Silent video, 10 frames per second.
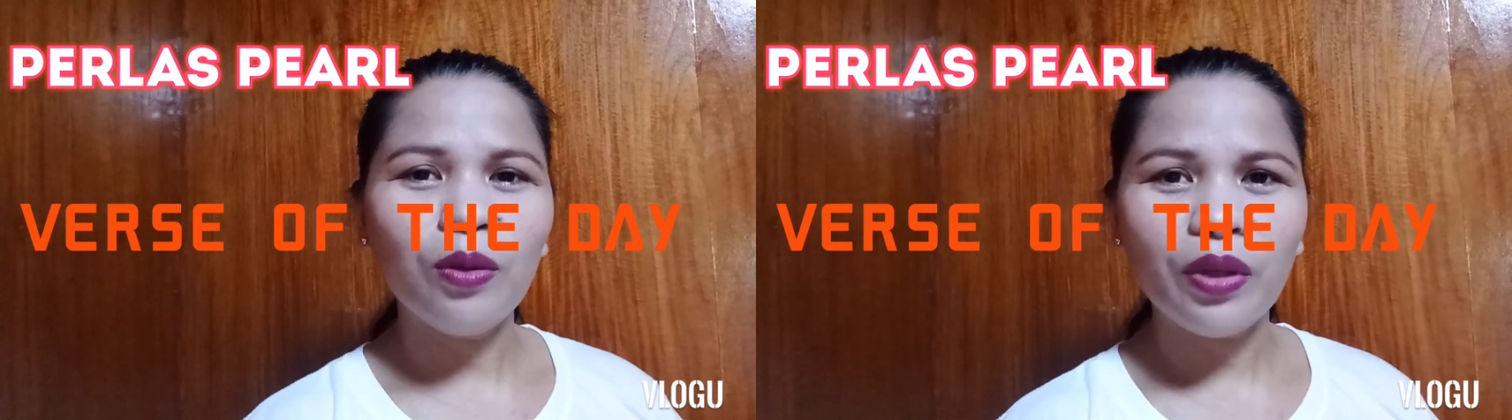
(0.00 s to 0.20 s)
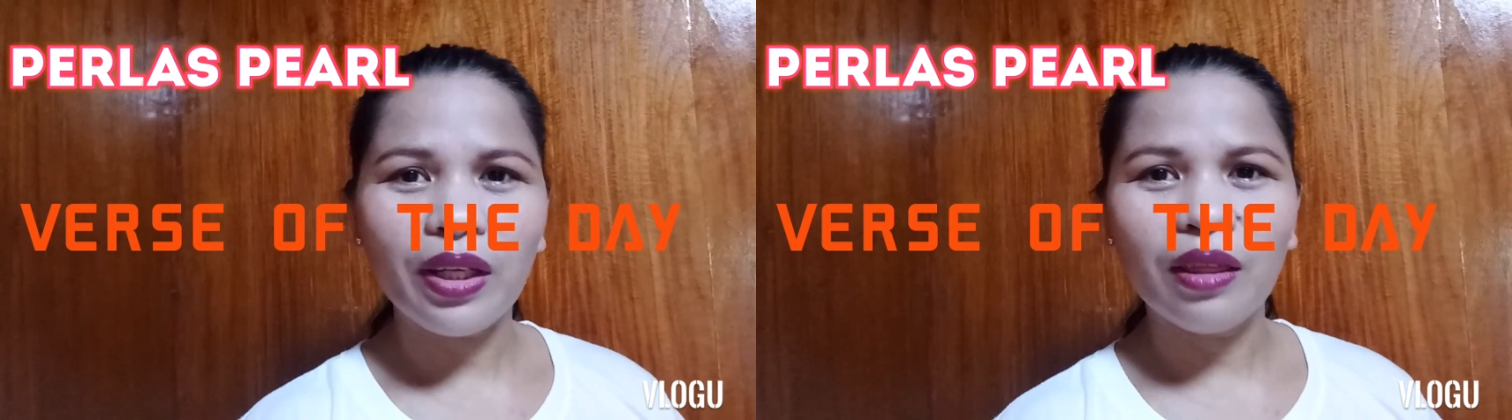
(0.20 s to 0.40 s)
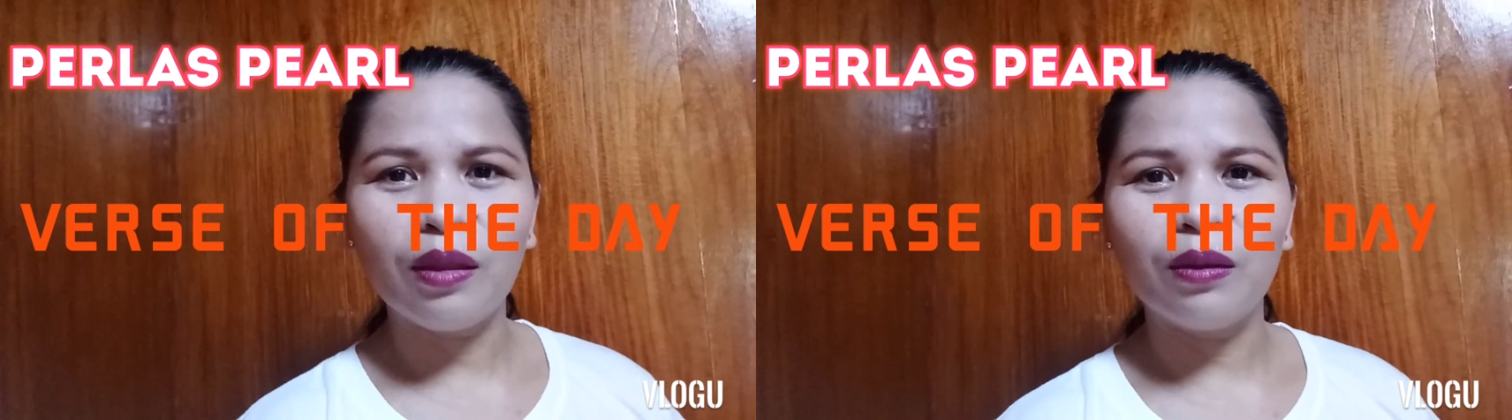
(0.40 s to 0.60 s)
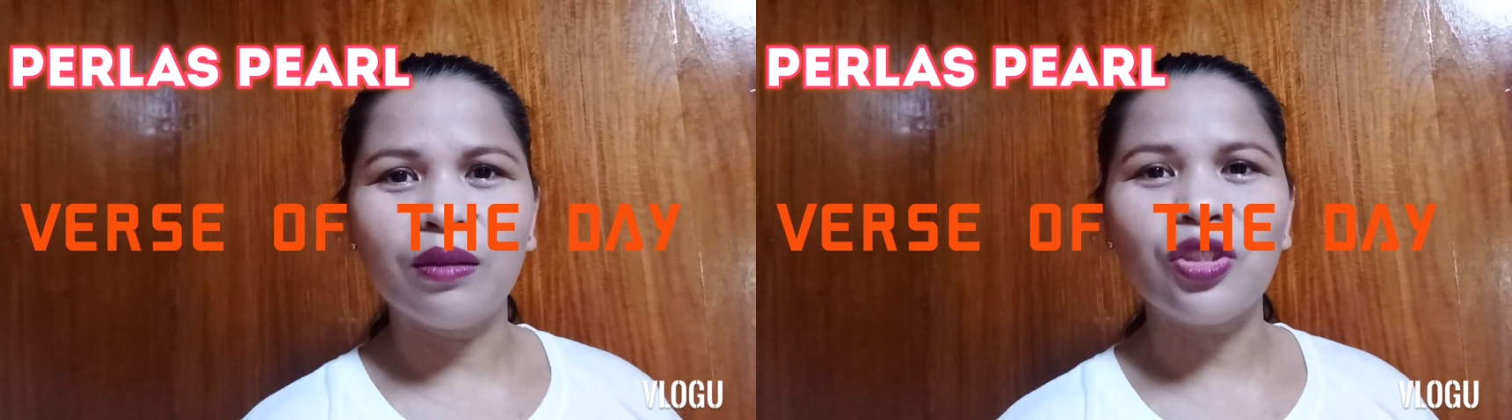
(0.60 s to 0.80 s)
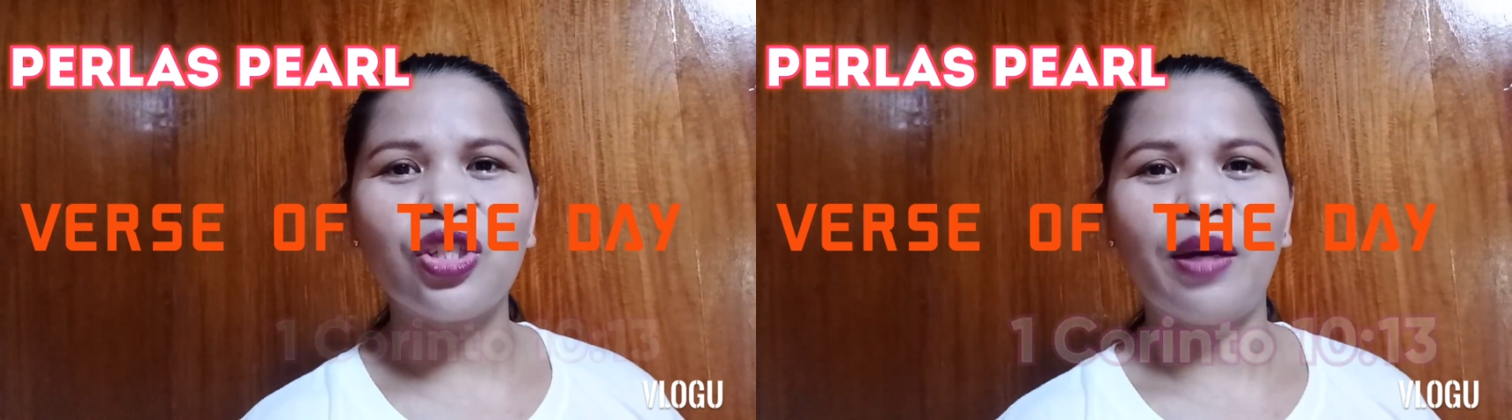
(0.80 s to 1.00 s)

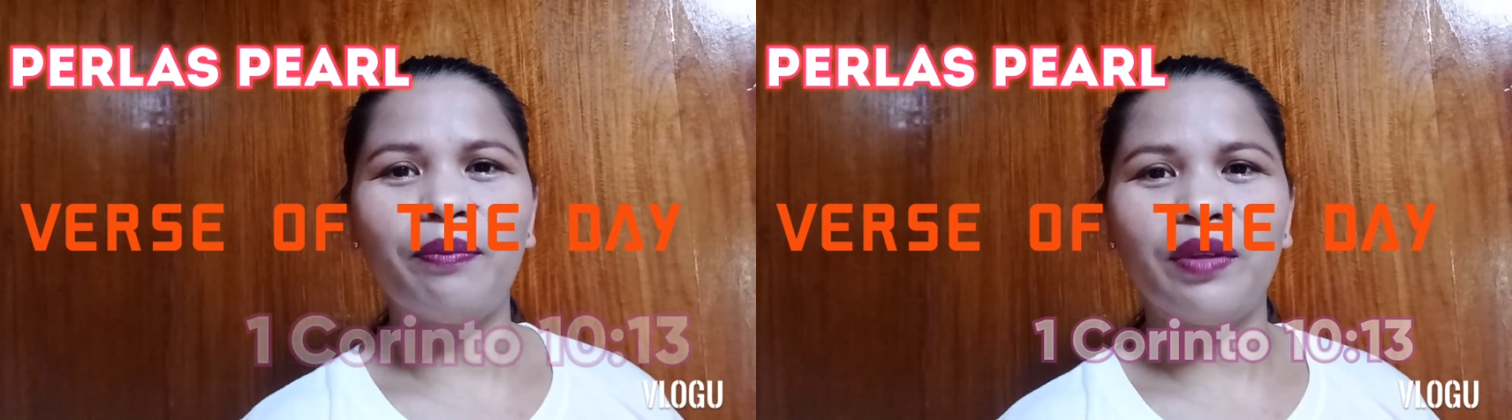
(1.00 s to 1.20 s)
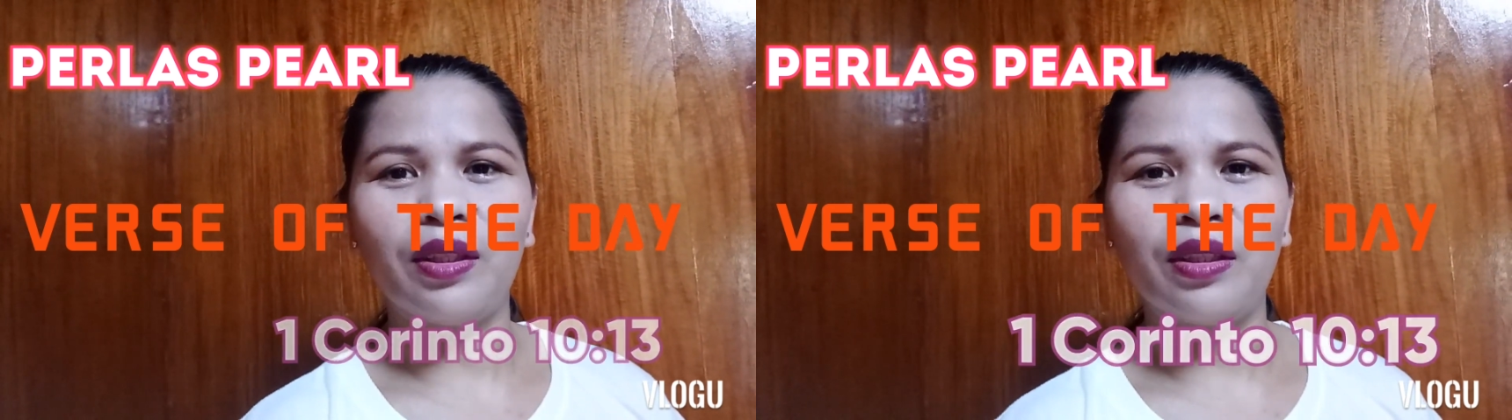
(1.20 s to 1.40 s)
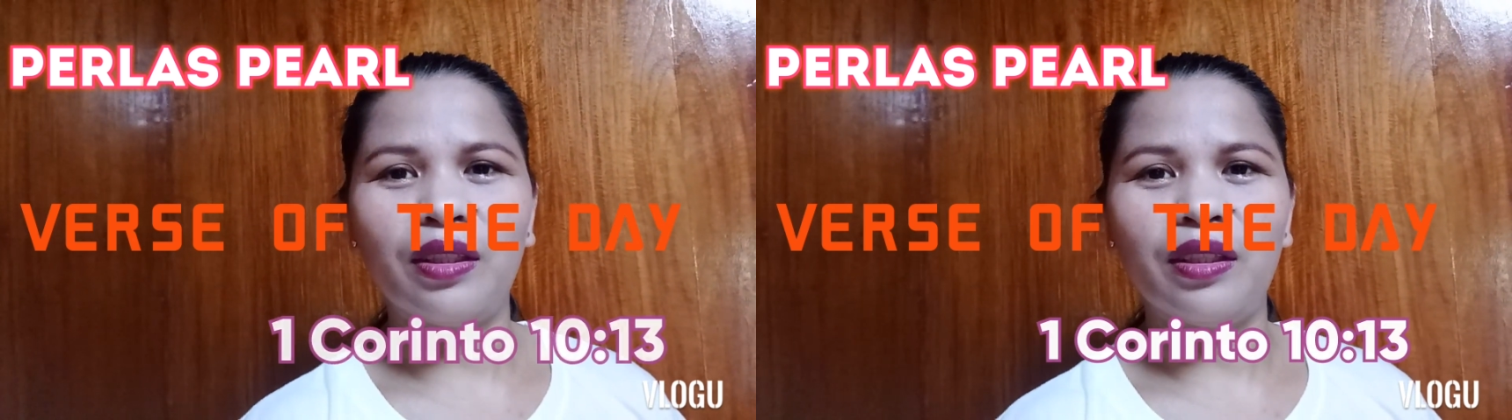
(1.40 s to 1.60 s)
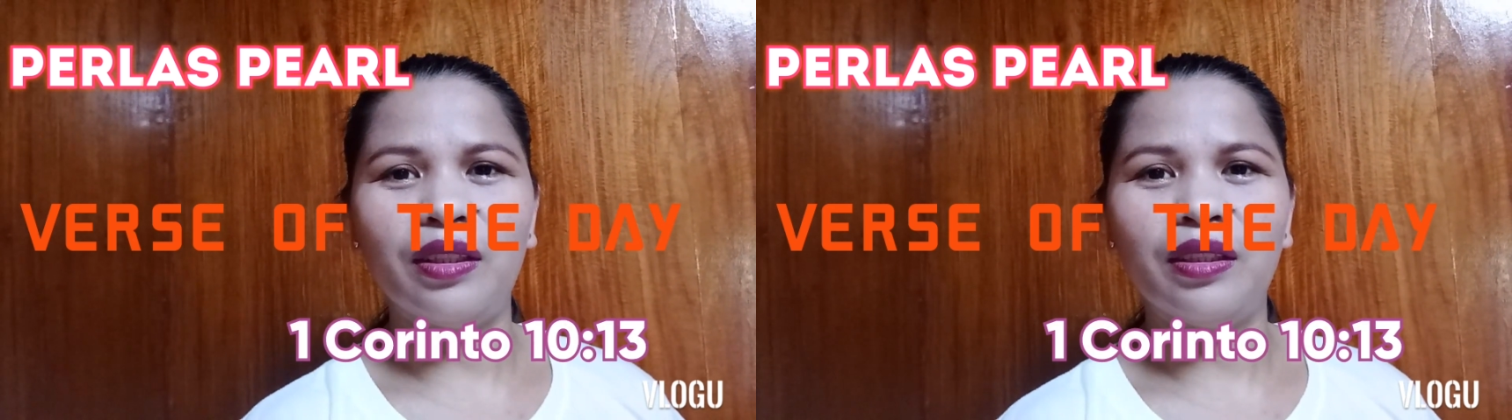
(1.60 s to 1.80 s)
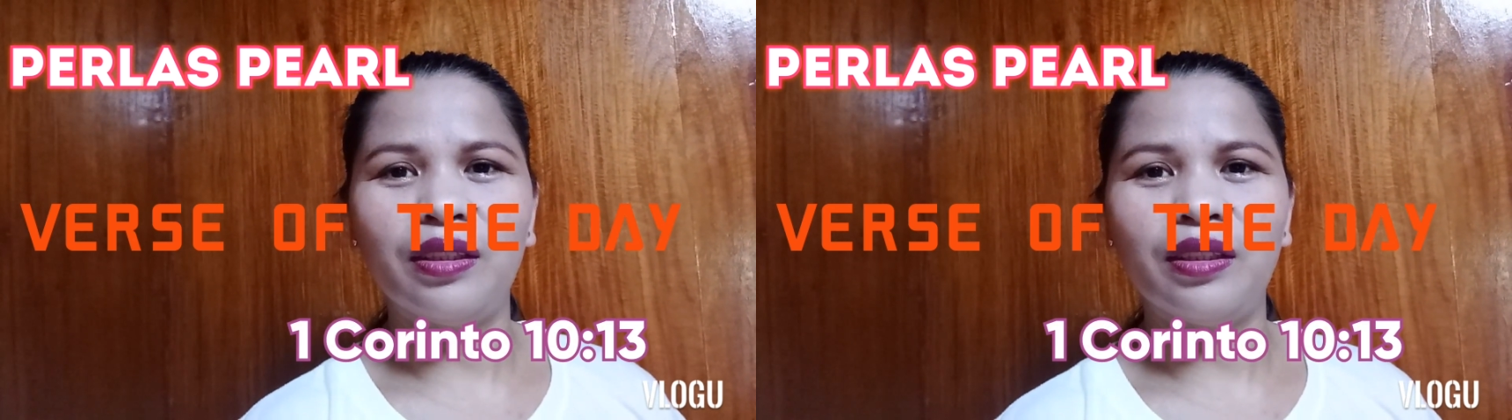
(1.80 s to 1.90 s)
Korinto chapter